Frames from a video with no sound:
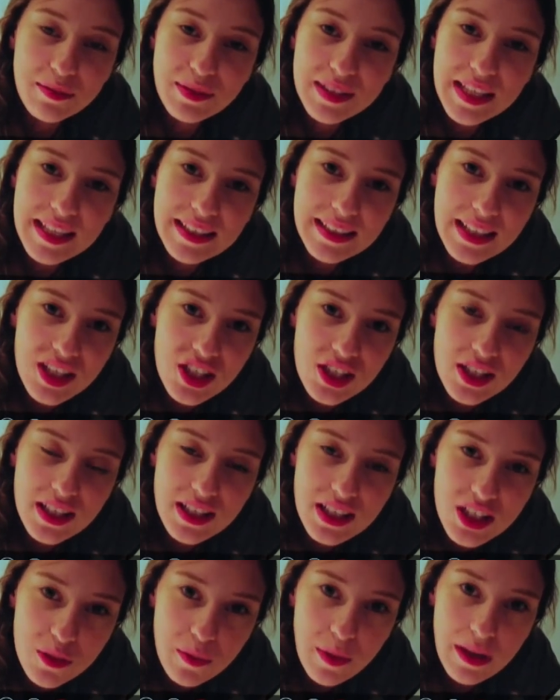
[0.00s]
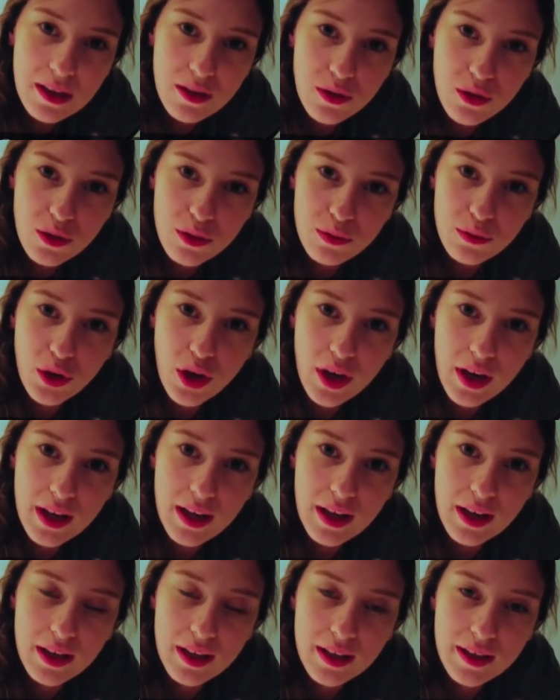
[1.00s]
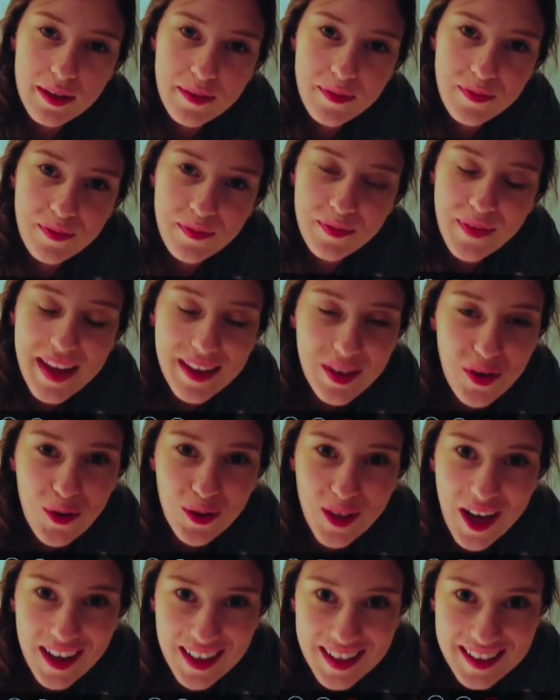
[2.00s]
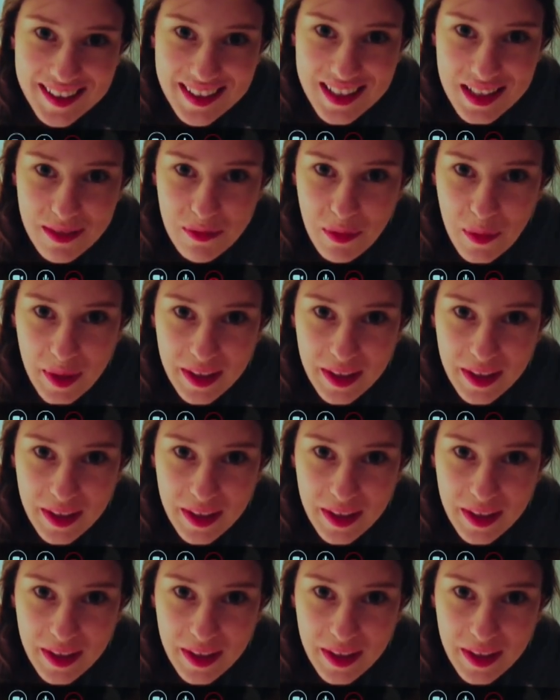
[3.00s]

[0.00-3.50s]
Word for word: Kızım senin de işlerin hiç belli olmuyor ha. E ne oldu hallettiniz mi